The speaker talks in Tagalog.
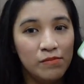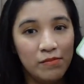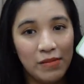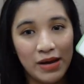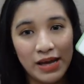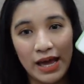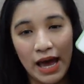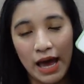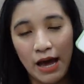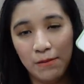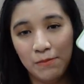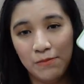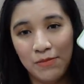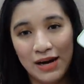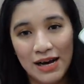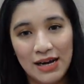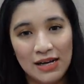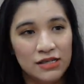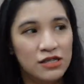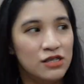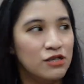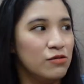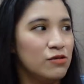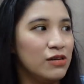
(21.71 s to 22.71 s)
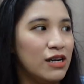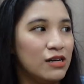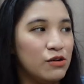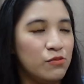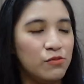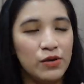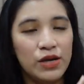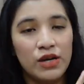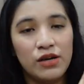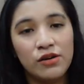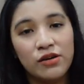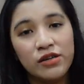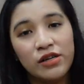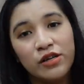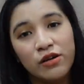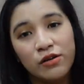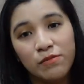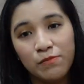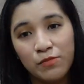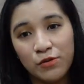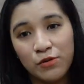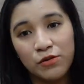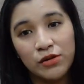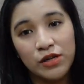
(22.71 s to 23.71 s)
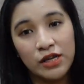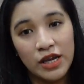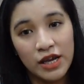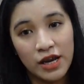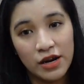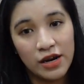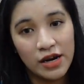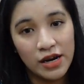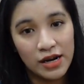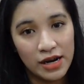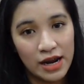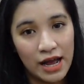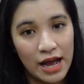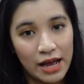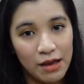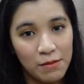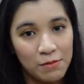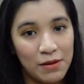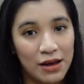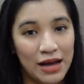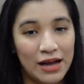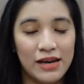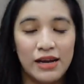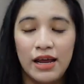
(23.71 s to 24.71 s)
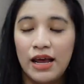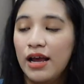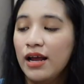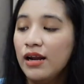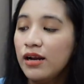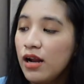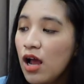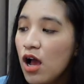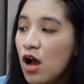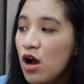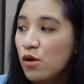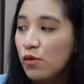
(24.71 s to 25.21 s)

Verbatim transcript: my iPad so that we could compute here in the iPad and